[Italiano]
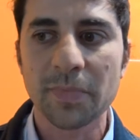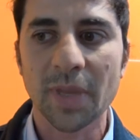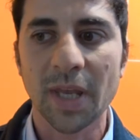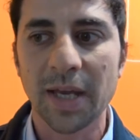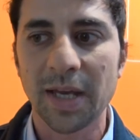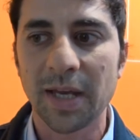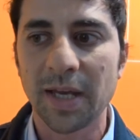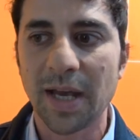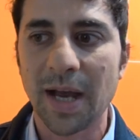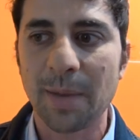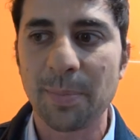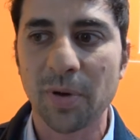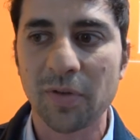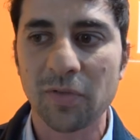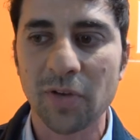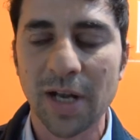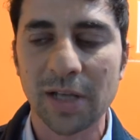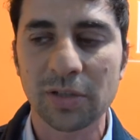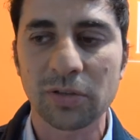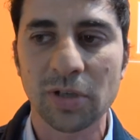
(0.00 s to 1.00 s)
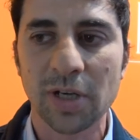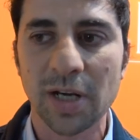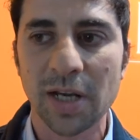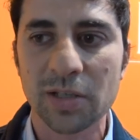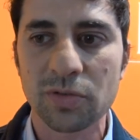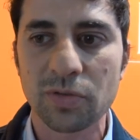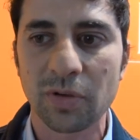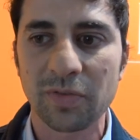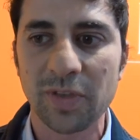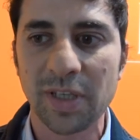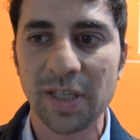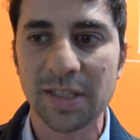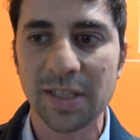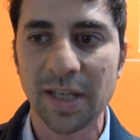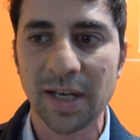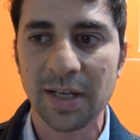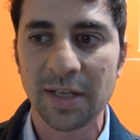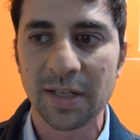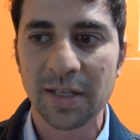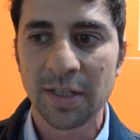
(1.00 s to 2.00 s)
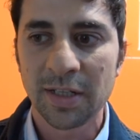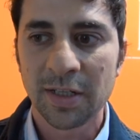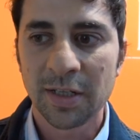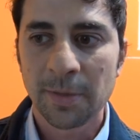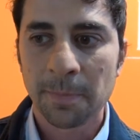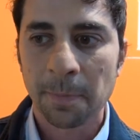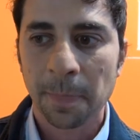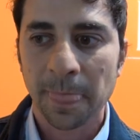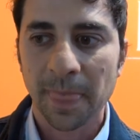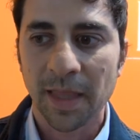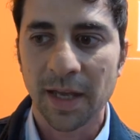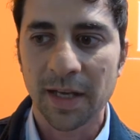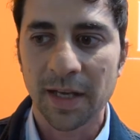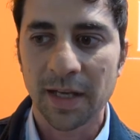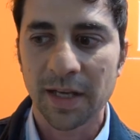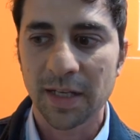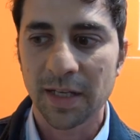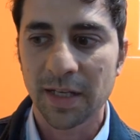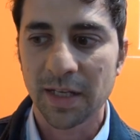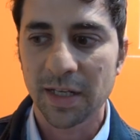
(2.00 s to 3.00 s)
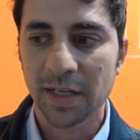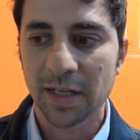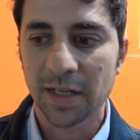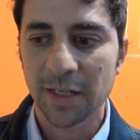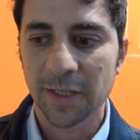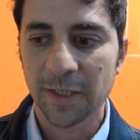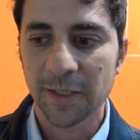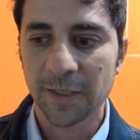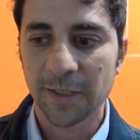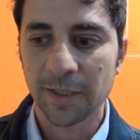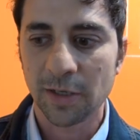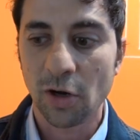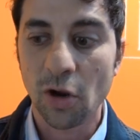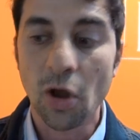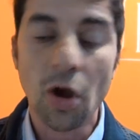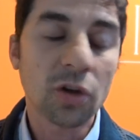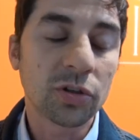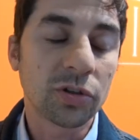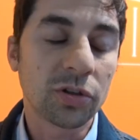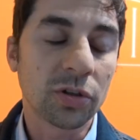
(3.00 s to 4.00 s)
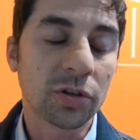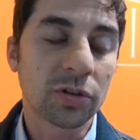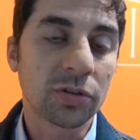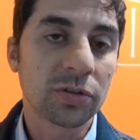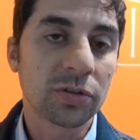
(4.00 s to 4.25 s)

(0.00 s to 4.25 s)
eh, ha provocato nella sua vita eh, l'odio,